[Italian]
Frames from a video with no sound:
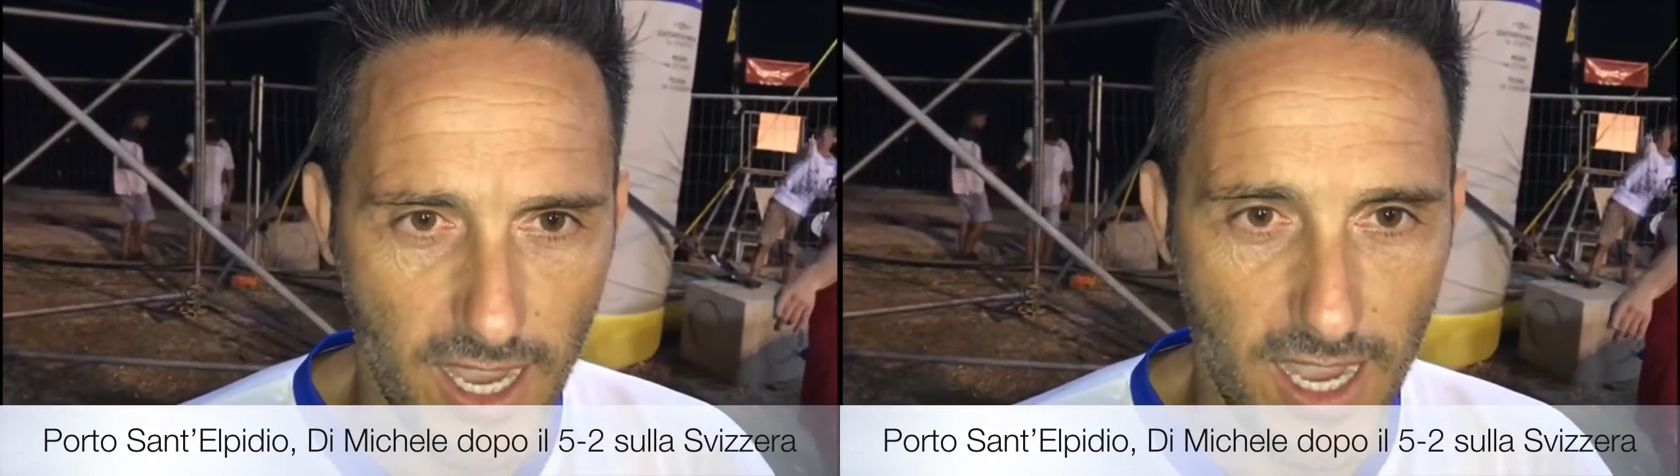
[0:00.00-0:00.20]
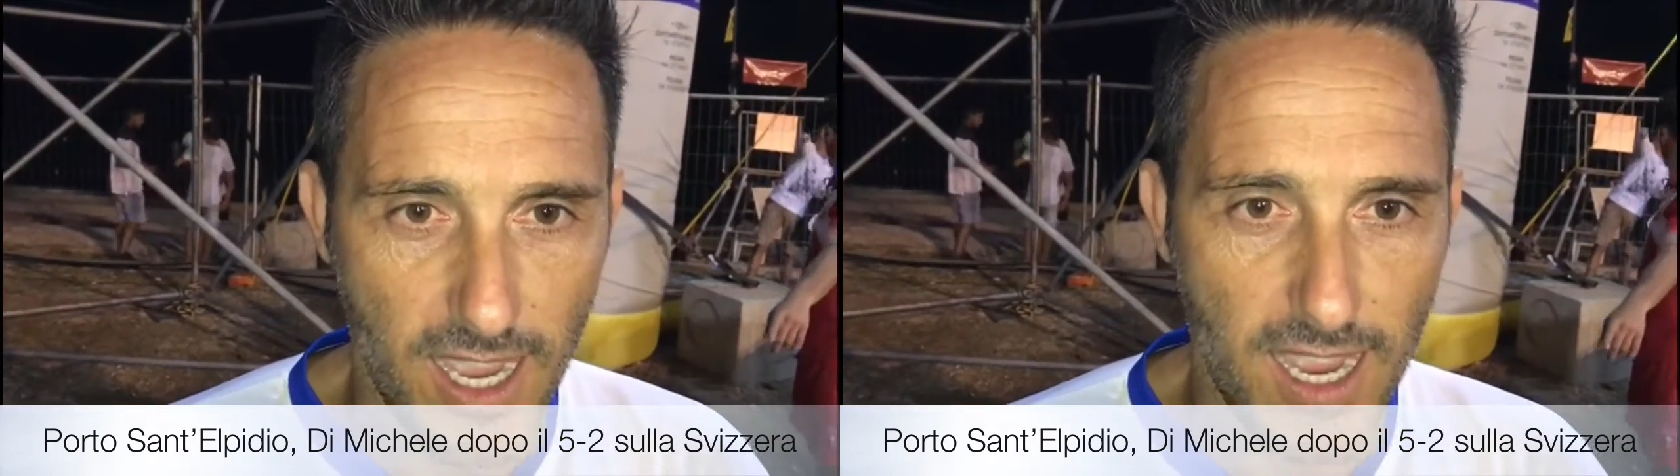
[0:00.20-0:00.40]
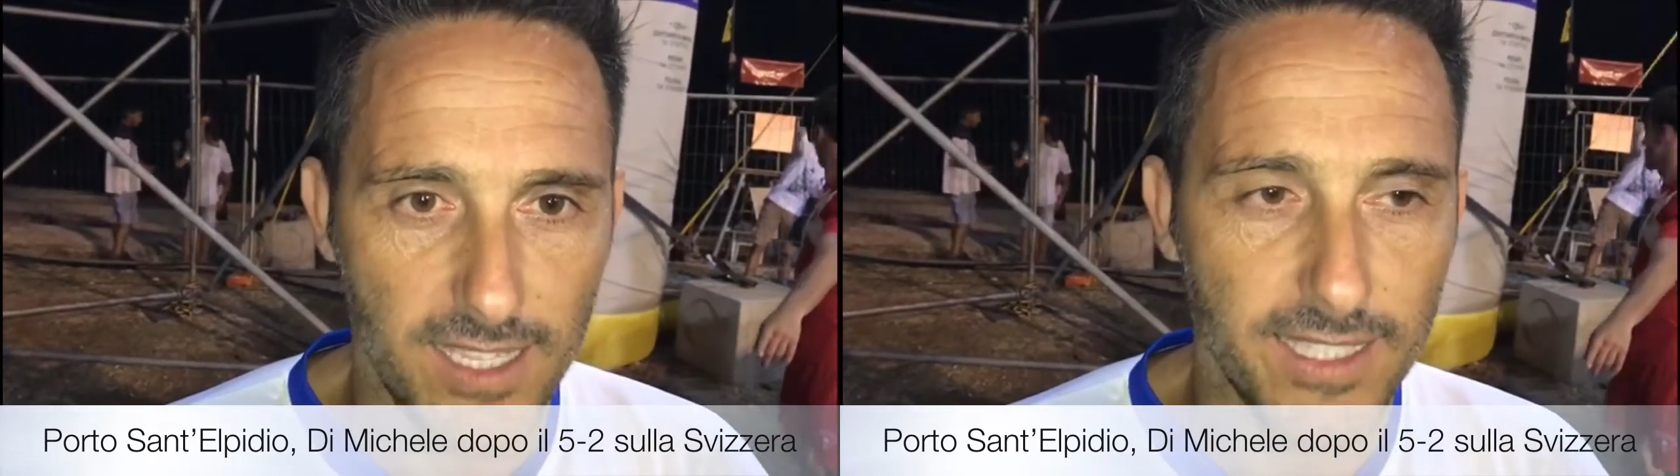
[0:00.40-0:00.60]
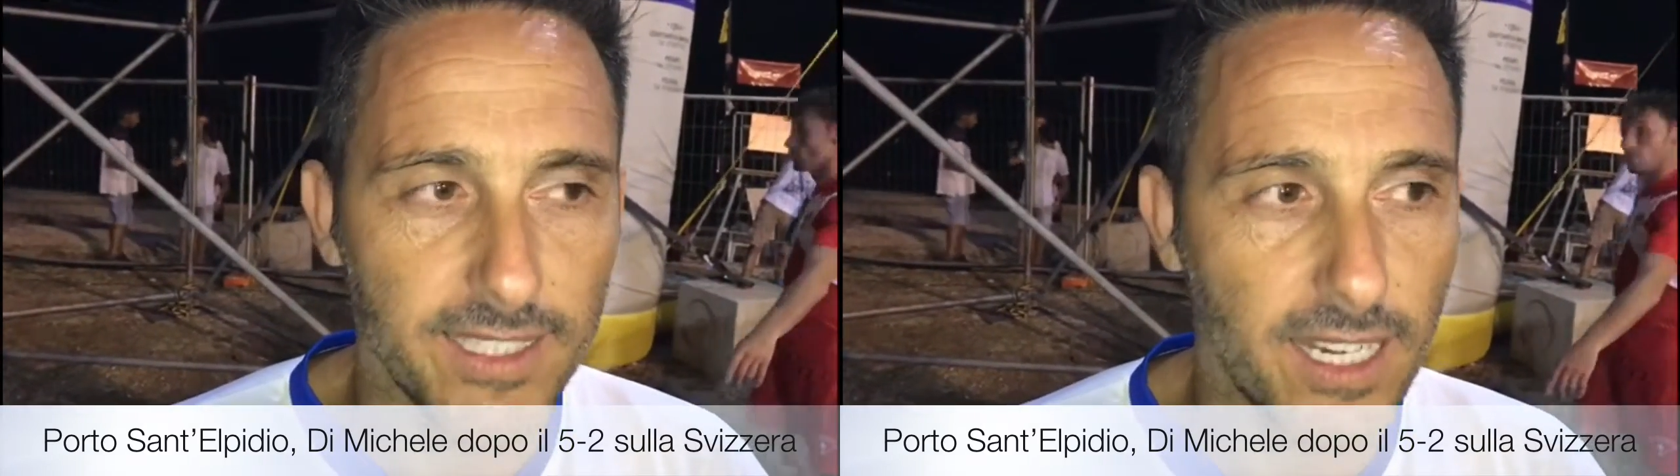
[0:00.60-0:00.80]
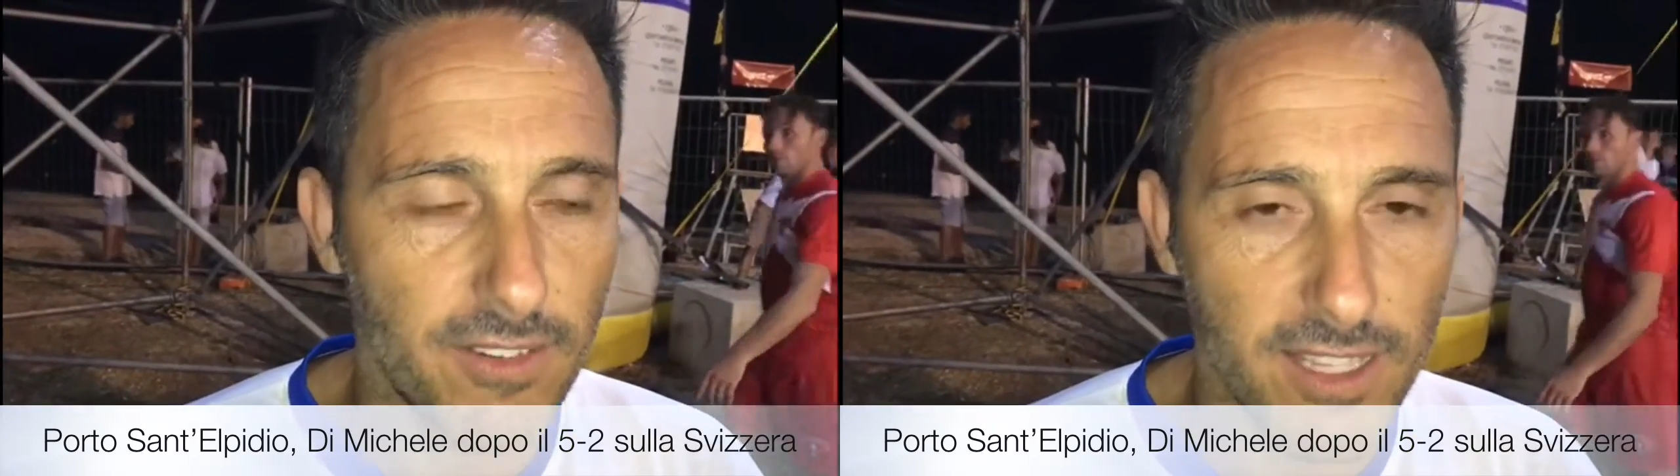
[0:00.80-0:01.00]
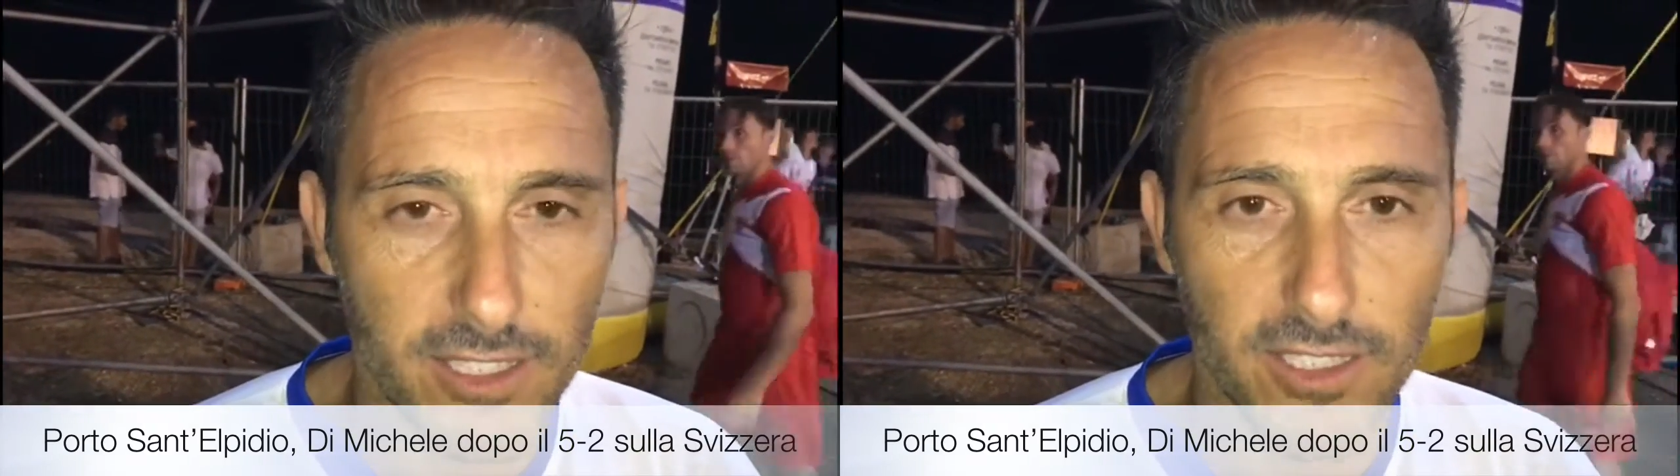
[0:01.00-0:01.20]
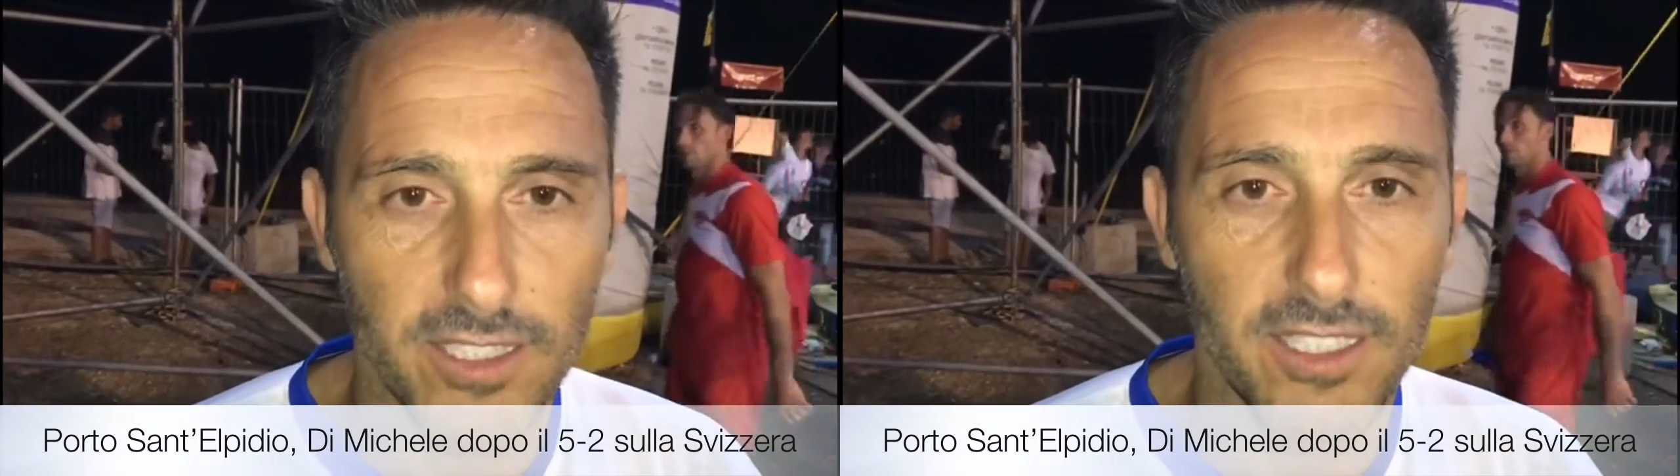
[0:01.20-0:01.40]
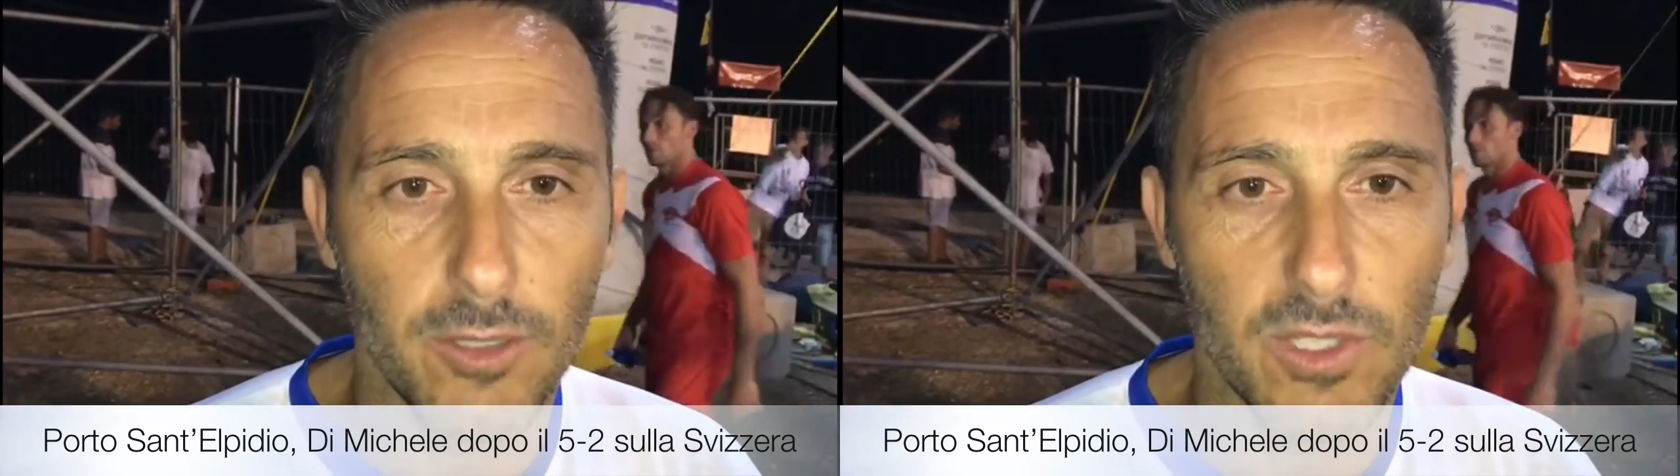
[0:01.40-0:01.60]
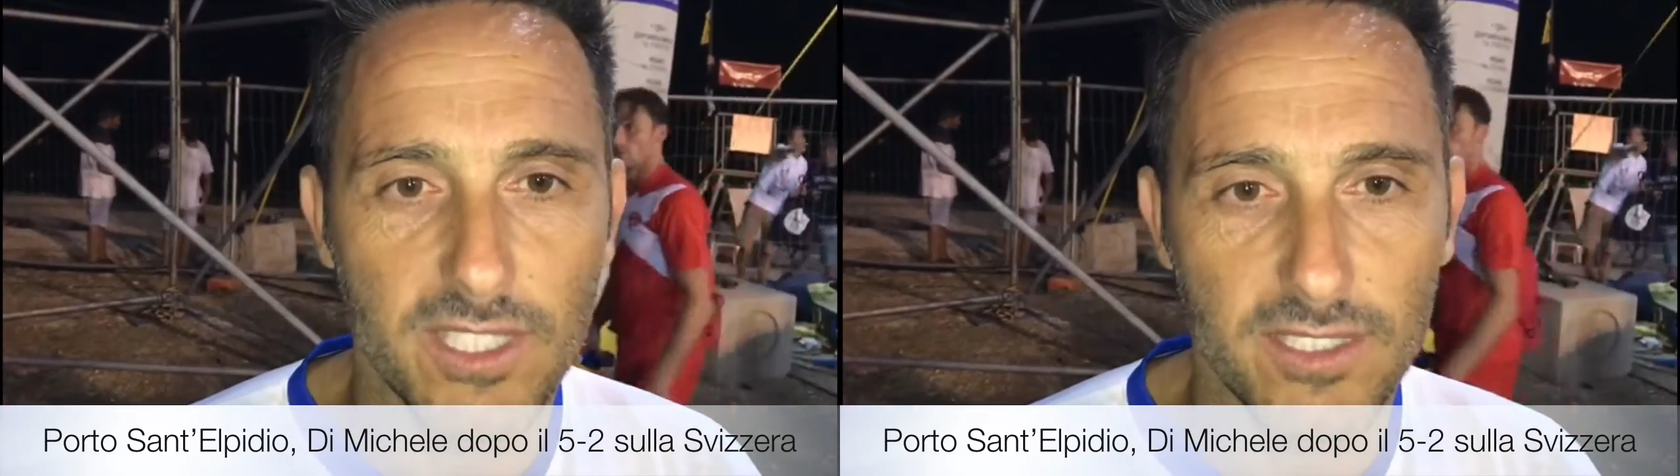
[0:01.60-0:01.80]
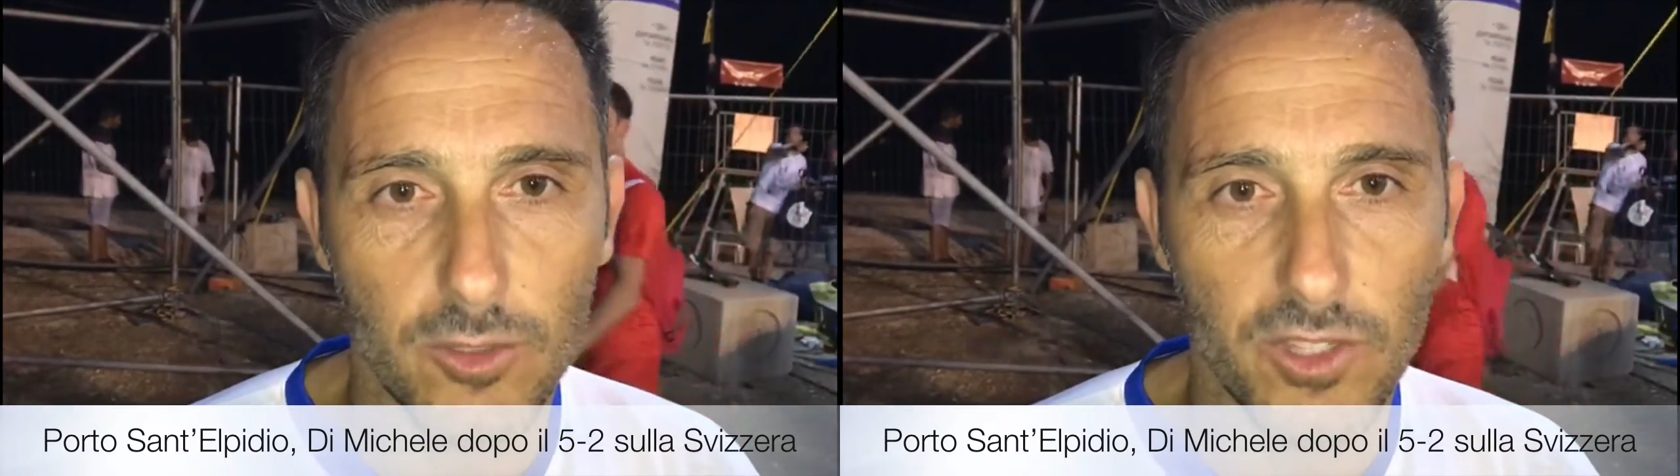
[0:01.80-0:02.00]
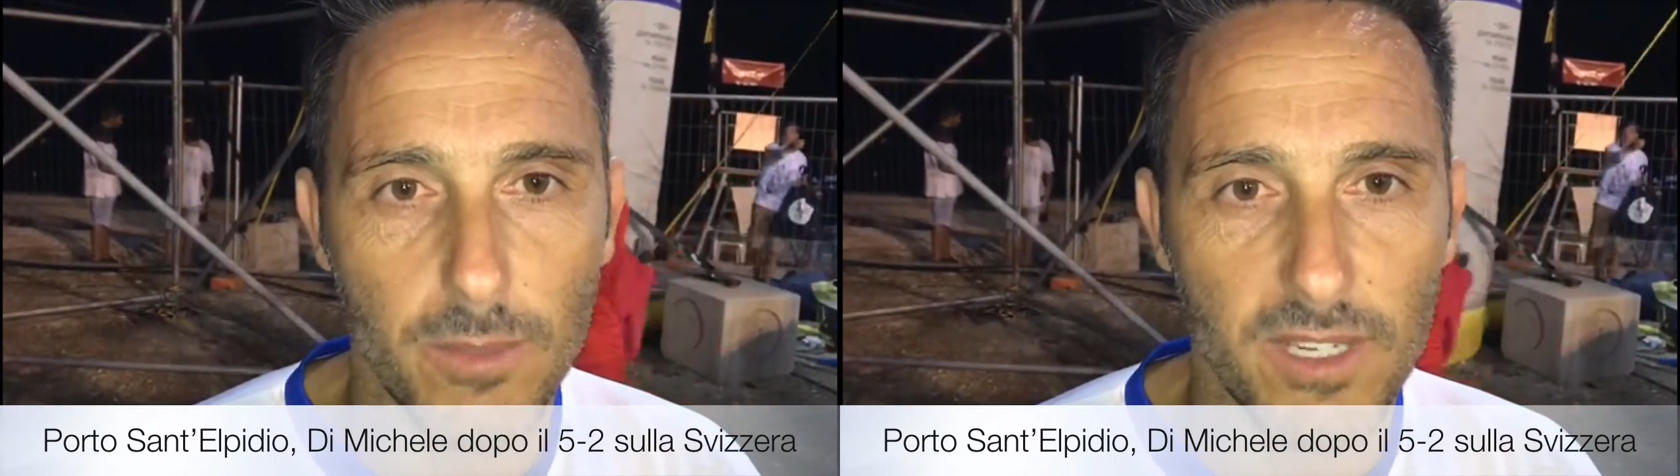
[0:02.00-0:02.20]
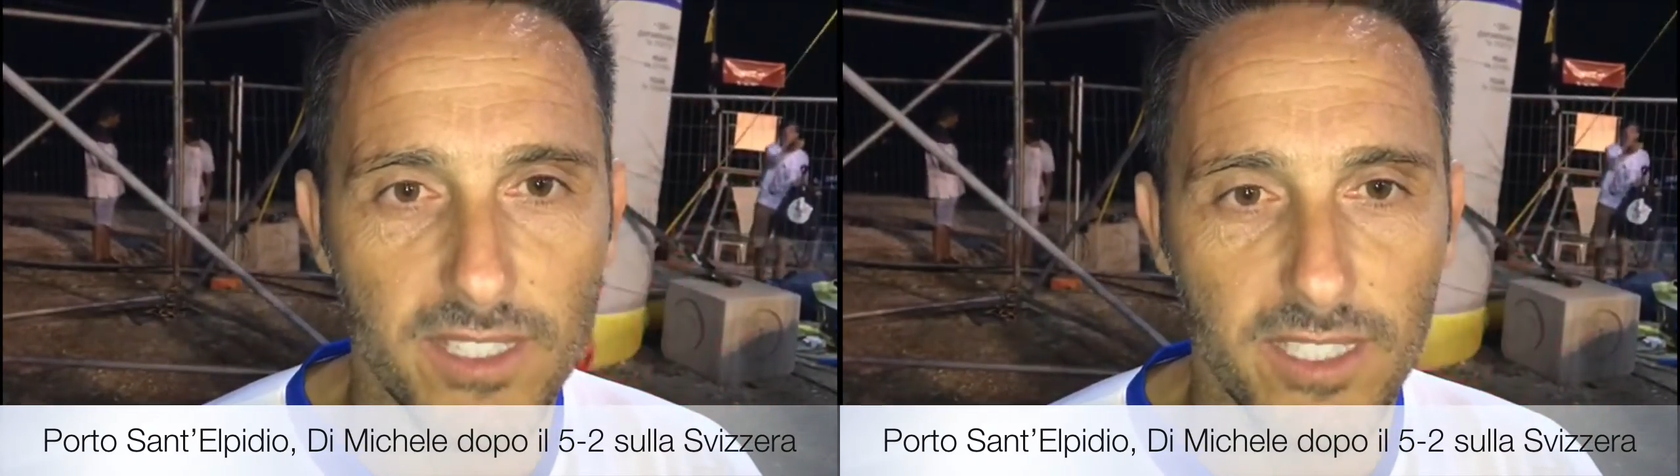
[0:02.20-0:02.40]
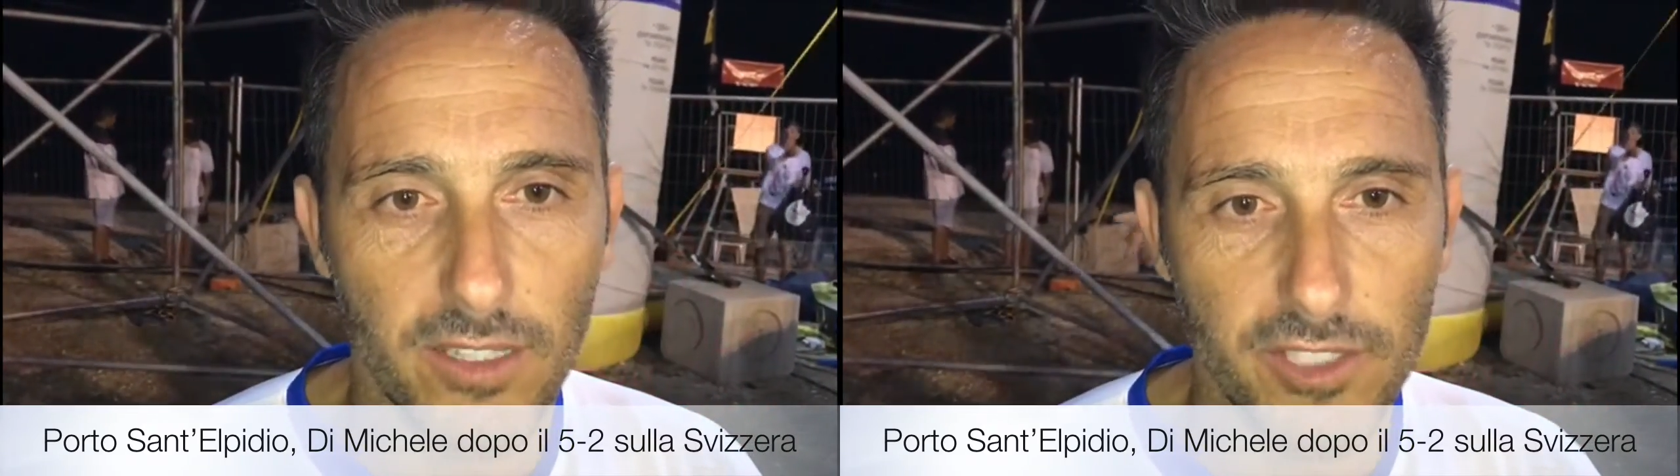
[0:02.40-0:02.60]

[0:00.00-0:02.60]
ad andare avanti in questa seconda partita,